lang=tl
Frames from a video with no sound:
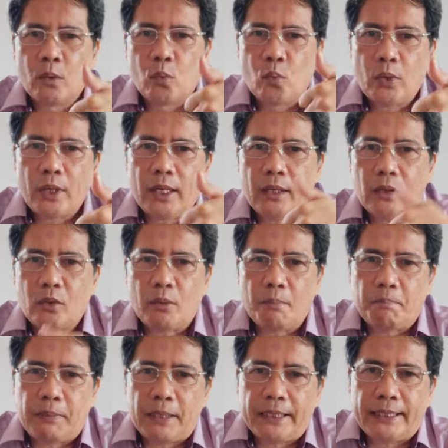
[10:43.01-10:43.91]
We are
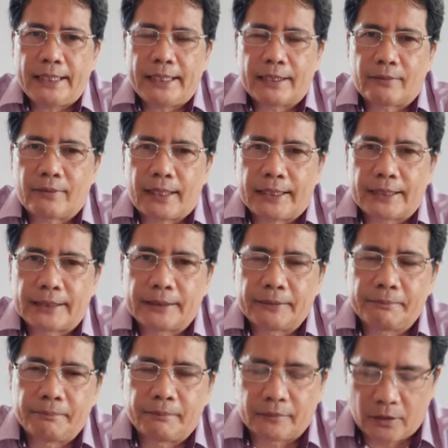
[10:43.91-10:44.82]
complete in Christ,
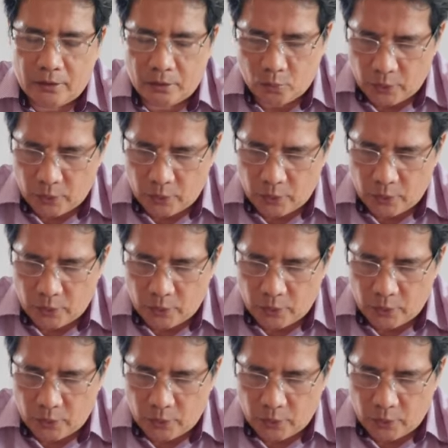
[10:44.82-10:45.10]
no?